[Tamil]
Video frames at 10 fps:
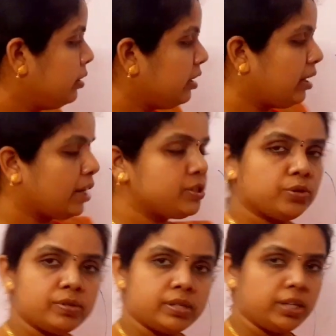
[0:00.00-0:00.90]

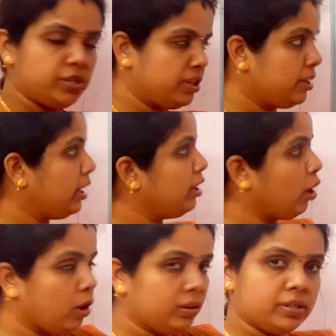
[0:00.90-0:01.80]
கங்க்ராட்ஸ் டு ஸ்ரீஜன் அண்ட்
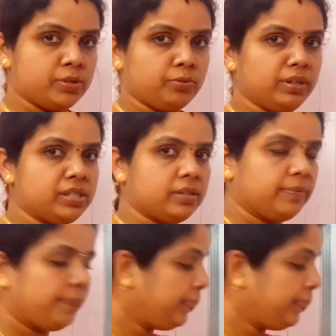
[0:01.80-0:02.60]
ஆல் த ஸ்டூடெண்ட்ஸ்